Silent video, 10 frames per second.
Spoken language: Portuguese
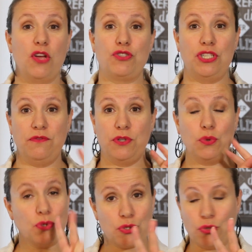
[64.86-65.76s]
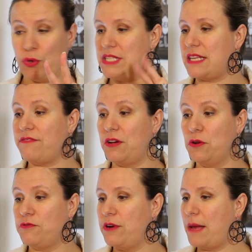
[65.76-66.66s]
Eu tive os dois. Quem
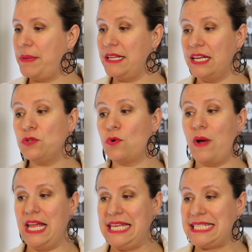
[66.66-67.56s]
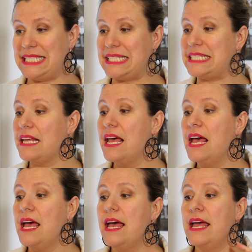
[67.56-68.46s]
falou foi Aprendendo com a Isis.
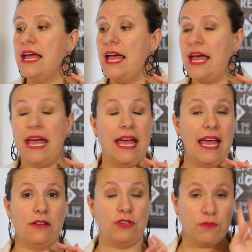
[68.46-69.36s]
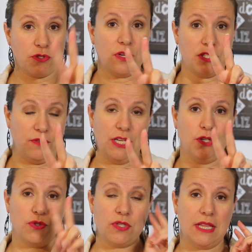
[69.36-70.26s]
É, eu tive os dois
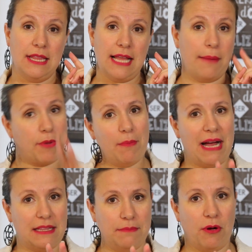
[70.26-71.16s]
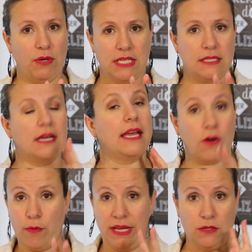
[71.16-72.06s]
filhos na Promatri Paulista,
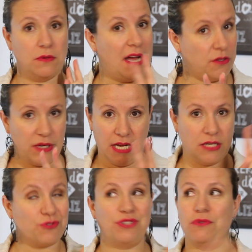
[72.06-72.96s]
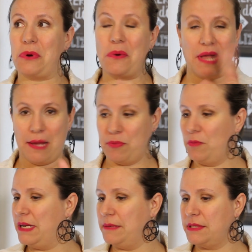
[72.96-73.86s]
recomendo, adorei, não tive qualquer
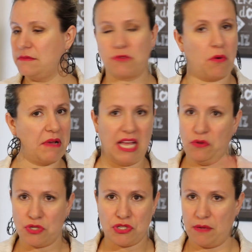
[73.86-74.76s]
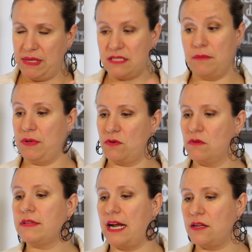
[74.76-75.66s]
problema, qualquer dor de cabeça, pelo
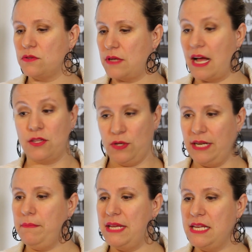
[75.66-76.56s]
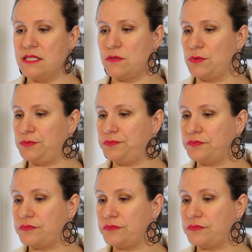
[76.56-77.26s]
contrário, adorei mesmo.